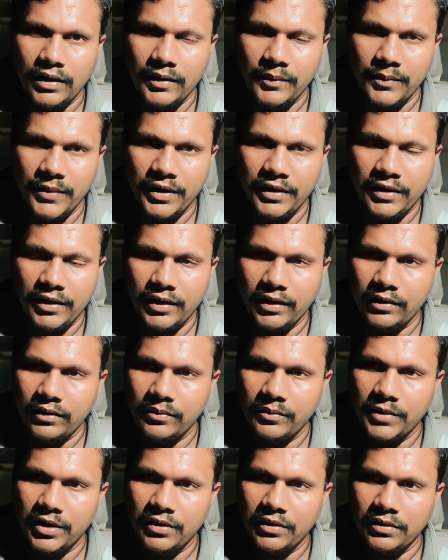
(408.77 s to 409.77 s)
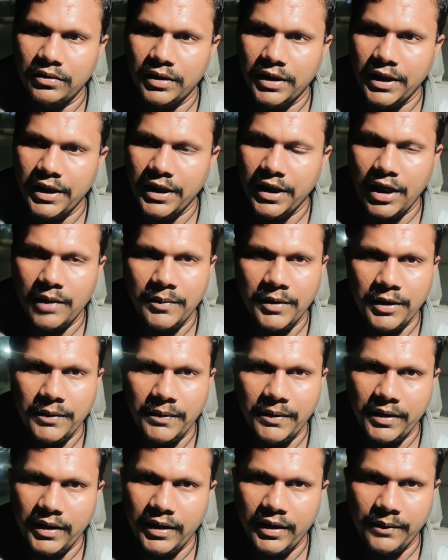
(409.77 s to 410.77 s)
ఇబ్బంది లేదు మీకు ఏ కామెంట్
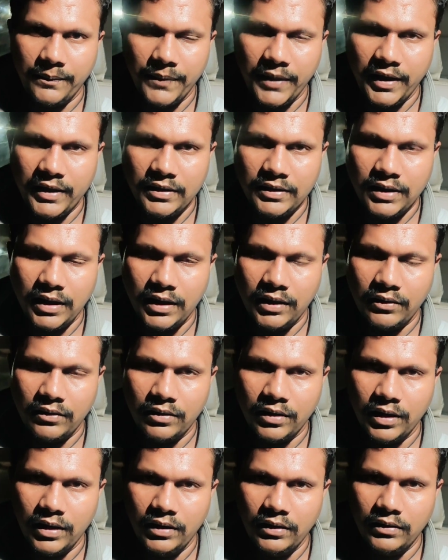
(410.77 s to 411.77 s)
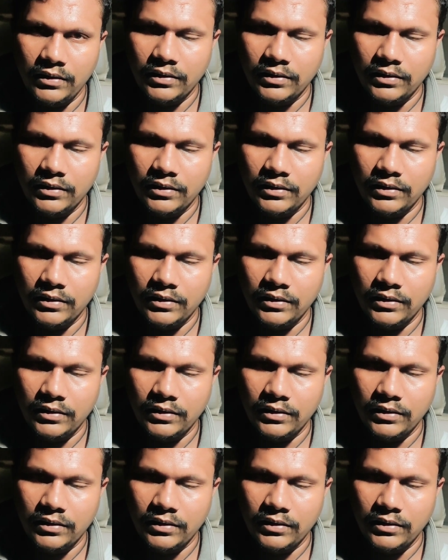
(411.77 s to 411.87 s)
పెట్టినా రిప్లై ఇస్తానే ఉంటా